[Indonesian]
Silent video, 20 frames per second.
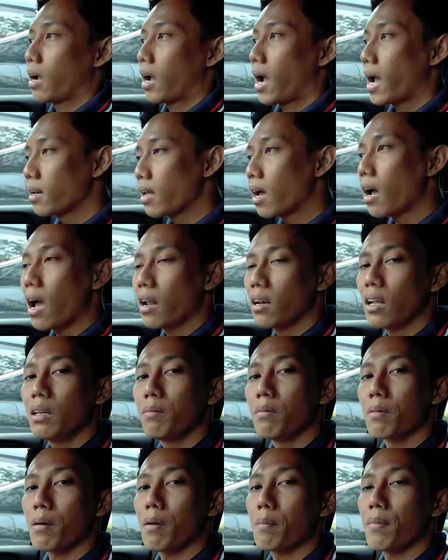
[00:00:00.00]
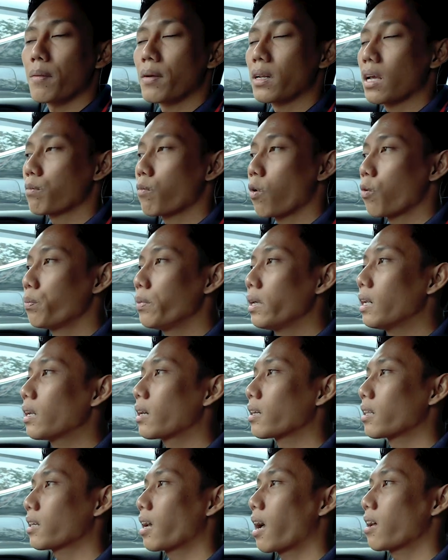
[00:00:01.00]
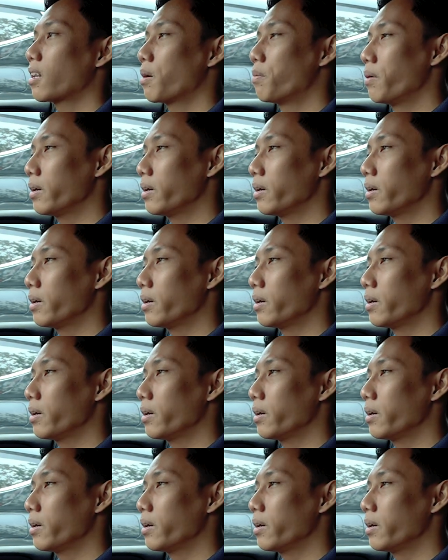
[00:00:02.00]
kadang ada di beberapa pabrikan mobil ketika Anda